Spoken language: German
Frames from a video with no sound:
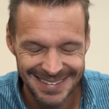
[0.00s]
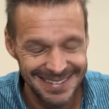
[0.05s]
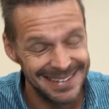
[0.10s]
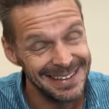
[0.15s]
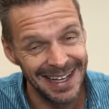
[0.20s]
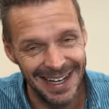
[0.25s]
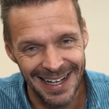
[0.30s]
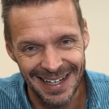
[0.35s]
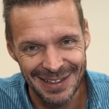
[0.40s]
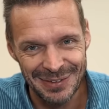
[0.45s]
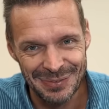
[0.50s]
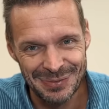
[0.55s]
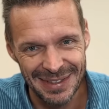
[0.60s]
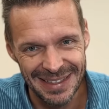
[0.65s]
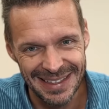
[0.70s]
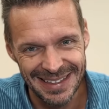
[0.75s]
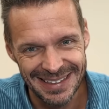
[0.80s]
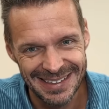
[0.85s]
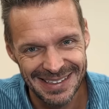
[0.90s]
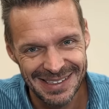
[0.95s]
die
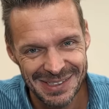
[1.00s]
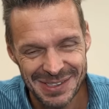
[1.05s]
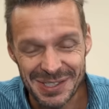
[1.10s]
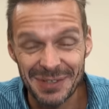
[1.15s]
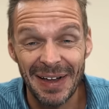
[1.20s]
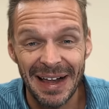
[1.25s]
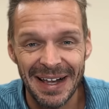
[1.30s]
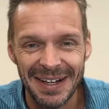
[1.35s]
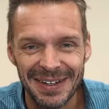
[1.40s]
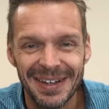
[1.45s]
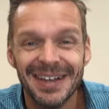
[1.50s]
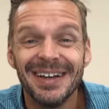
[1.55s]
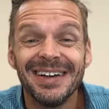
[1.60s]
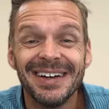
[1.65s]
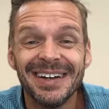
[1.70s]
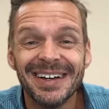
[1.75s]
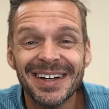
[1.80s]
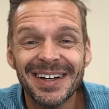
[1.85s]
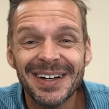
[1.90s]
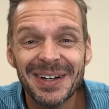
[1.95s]
AfD zu wählen.
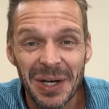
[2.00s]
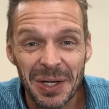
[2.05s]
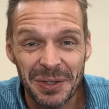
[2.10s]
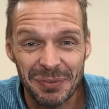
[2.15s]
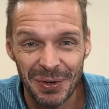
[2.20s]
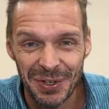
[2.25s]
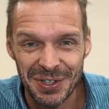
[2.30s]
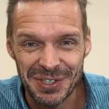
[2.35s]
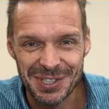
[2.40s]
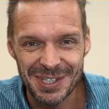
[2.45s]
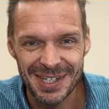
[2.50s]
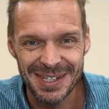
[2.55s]
Glückwunsch,